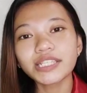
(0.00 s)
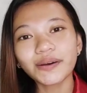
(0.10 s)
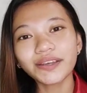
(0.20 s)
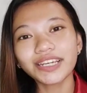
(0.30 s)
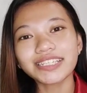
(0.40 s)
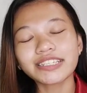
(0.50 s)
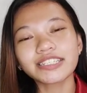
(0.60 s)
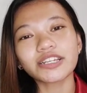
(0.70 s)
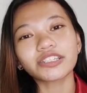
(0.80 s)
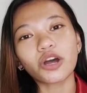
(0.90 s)
So, ayun guys,
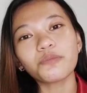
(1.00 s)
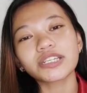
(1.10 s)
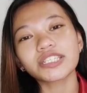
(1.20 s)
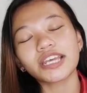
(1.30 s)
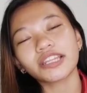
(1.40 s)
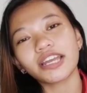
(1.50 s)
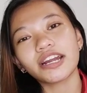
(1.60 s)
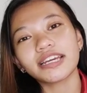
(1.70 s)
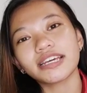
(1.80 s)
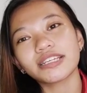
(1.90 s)
nag-start ako mag-skincare
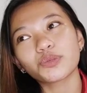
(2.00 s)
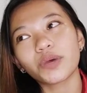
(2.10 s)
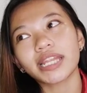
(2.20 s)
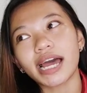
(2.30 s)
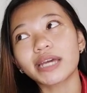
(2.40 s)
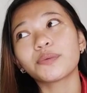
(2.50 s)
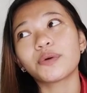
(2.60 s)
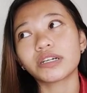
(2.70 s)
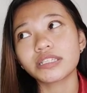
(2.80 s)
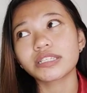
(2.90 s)
is when I
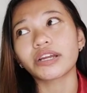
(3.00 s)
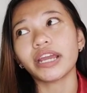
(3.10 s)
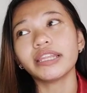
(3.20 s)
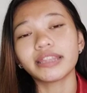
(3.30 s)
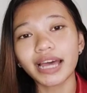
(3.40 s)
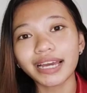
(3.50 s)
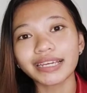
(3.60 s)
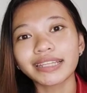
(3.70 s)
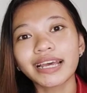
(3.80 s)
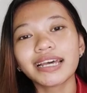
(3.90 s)
was grade
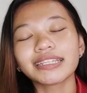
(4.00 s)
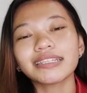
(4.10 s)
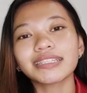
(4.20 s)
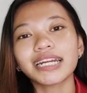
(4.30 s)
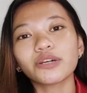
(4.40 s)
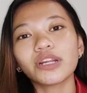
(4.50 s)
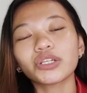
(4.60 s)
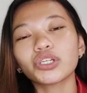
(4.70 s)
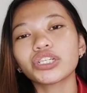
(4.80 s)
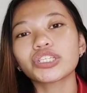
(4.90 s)
9. Tinatry ko
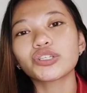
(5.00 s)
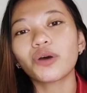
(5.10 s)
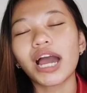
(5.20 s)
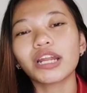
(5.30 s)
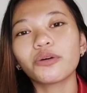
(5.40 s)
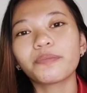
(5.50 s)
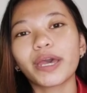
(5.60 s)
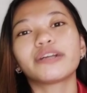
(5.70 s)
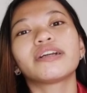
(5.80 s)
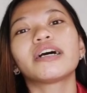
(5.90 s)
lang nun is yung aloe
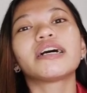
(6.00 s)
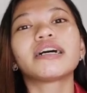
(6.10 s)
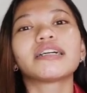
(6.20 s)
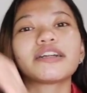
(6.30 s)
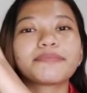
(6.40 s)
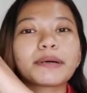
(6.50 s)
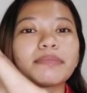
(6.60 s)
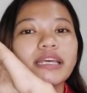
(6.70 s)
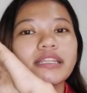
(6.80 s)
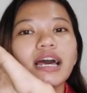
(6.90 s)
vera
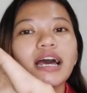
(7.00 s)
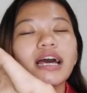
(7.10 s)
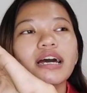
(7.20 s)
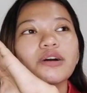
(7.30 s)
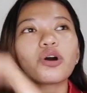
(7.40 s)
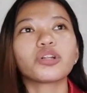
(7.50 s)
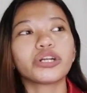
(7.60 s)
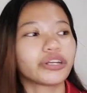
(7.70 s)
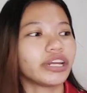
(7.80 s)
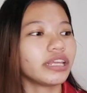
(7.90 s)
republic na
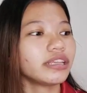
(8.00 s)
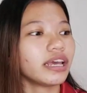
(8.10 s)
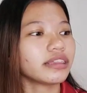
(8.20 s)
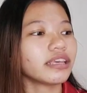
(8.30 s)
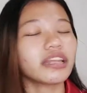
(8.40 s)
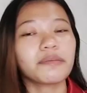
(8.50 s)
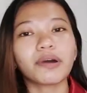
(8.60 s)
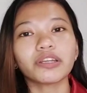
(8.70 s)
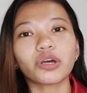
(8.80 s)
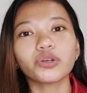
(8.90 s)
color green. I think
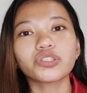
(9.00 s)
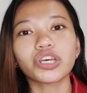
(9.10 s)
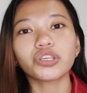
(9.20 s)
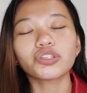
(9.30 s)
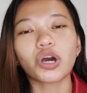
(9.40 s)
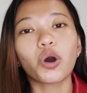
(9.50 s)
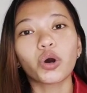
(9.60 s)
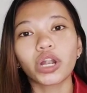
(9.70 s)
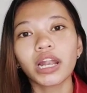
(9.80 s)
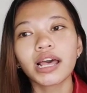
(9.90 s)
naipakita ko yun sa inyo sa
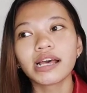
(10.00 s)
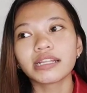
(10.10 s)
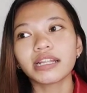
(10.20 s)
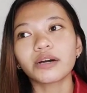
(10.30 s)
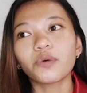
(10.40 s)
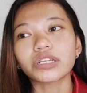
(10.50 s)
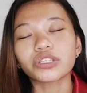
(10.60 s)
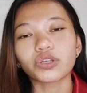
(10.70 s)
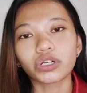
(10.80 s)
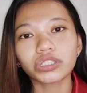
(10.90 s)
haul ng
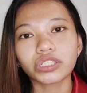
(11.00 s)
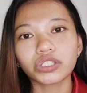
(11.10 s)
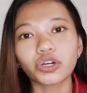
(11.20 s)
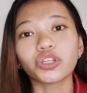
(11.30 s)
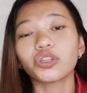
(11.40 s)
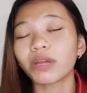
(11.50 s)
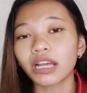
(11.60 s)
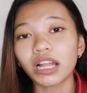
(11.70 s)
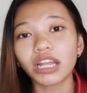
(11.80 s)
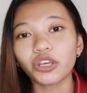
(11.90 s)
Watsons. Yun,
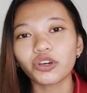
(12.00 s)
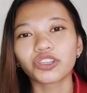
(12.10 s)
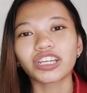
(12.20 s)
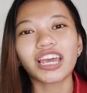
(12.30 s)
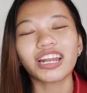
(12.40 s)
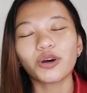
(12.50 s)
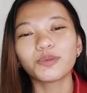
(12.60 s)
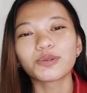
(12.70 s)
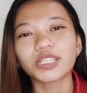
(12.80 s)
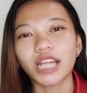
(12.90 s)
matagal na yun, kaya
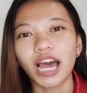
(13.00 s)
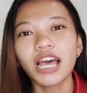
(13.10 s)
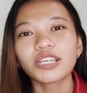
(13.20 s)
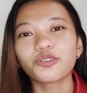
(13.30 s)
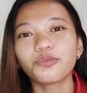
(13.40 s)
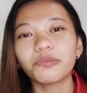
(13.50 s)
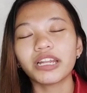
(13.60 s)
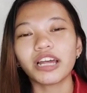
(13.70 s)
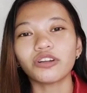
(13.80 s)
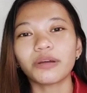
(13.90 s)
naubos na. So, bumili
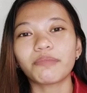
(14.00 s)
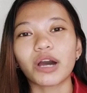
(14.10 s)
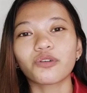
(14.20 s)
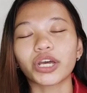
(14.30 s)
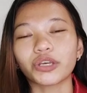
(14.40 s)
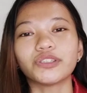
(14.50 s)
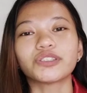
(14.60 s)
na ako ng bago ngayon.